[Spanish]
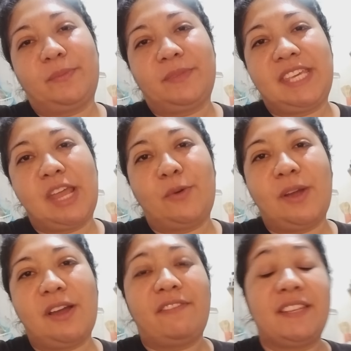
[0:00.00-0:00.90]
quiero un
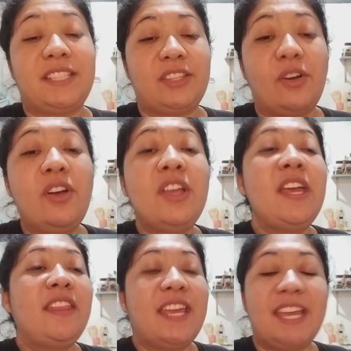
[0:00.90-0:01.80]
cafecito.
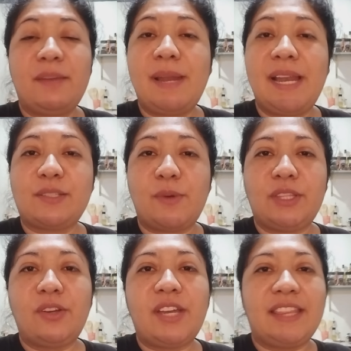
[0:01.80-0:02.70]
Déjenme les
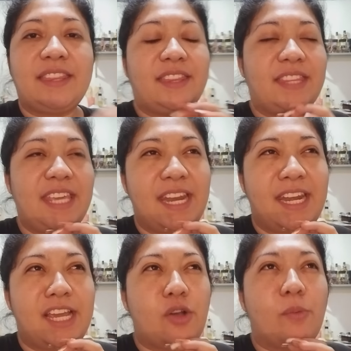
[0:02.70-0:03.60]
cuento que
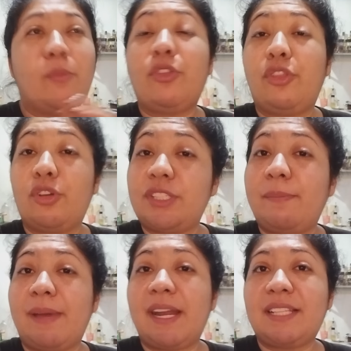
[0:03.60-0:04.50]
tiene como dos
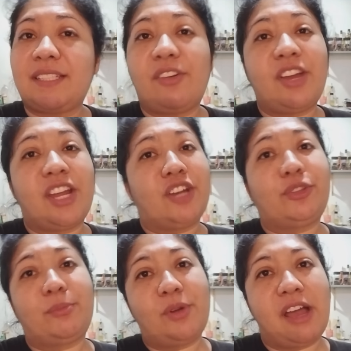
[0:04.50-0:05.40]
semanas creo que no
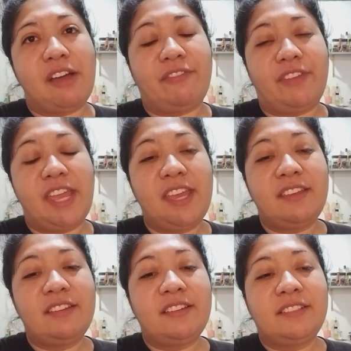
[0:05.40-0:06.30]
tomo café
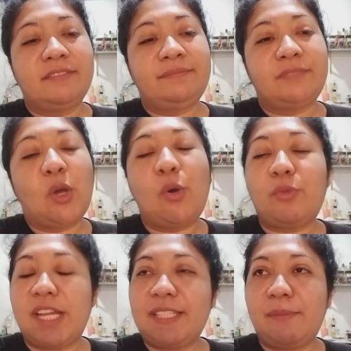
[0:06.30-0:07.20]
o
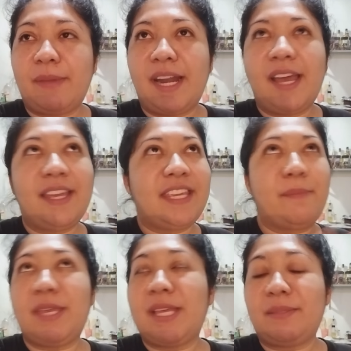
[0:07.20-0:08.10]
una semana y a
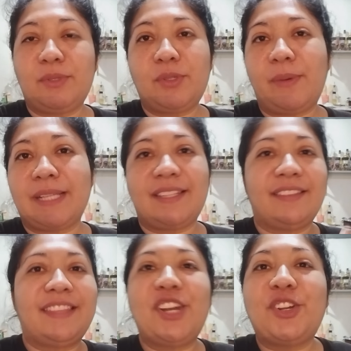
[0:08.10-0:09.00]
mí ya se me hizo
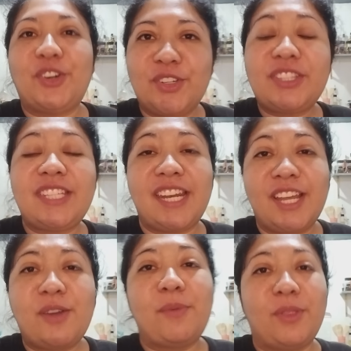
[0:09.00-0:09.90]
bastante. No, tiene
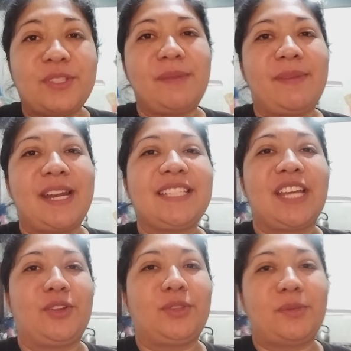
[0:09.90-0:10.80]
como dos semanas que
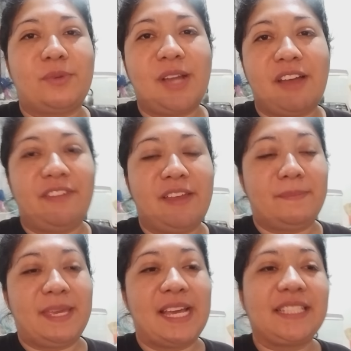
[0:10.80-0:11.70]
no tomo café,
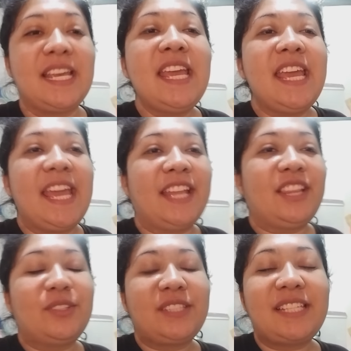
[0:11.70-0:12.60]
amigas.
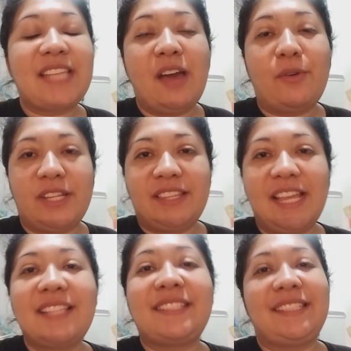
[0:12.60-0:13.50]
Entonces,
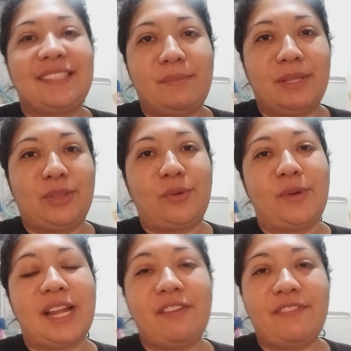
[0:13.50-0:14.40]
ahorita sí se me antojó
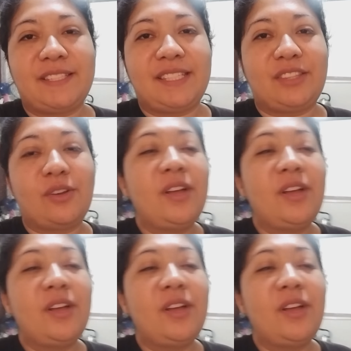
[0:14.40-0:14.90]
el cafecito